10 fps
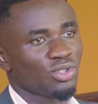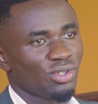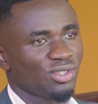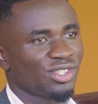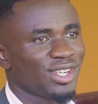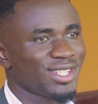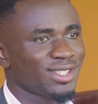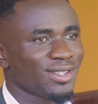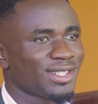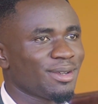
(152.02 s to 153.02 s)
saison, je
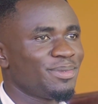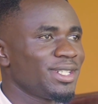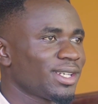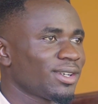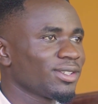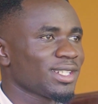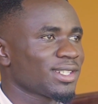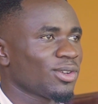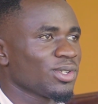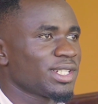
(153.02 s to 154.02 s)
reste sceptique quant à
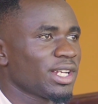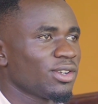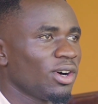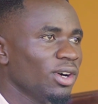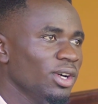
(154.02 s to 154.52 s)
ce qui concerne